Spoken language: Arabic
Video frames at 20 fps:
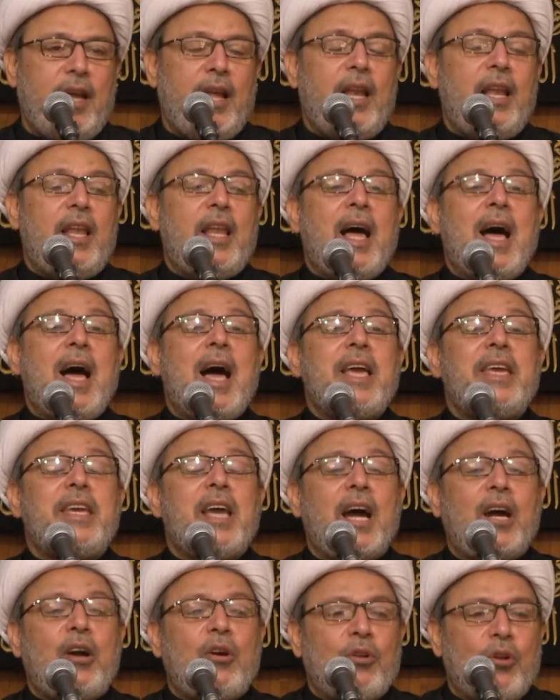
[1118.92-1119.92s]
لا
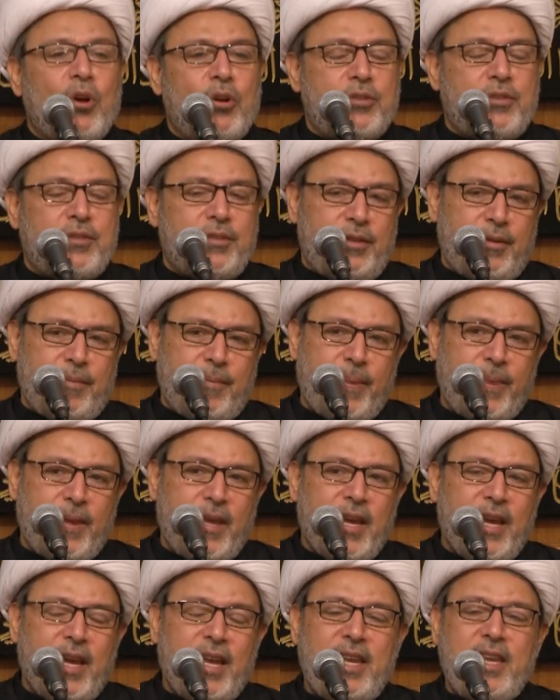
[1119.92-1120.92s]
يخرج
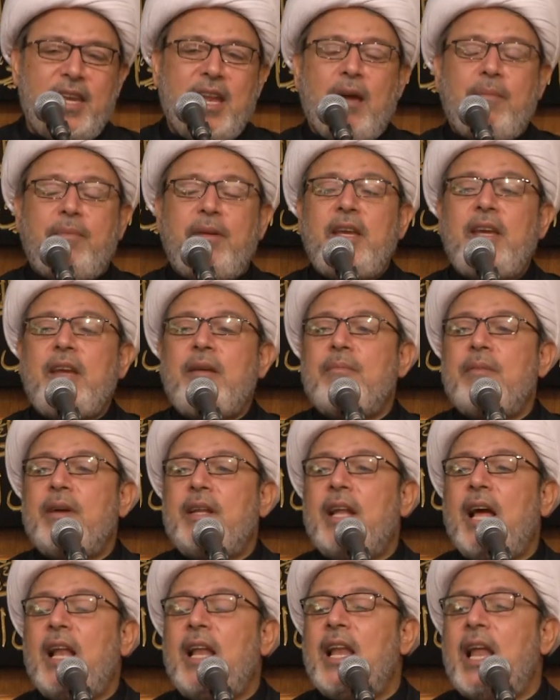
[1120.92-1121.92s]
نبي
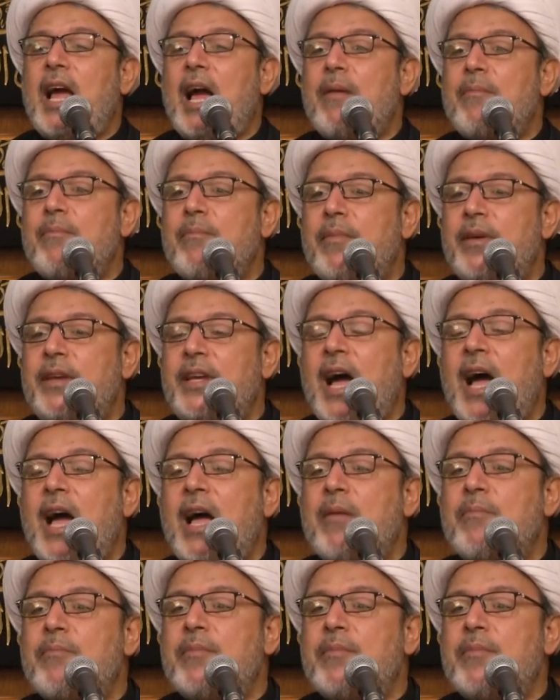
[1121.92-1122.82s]
من الأنبياء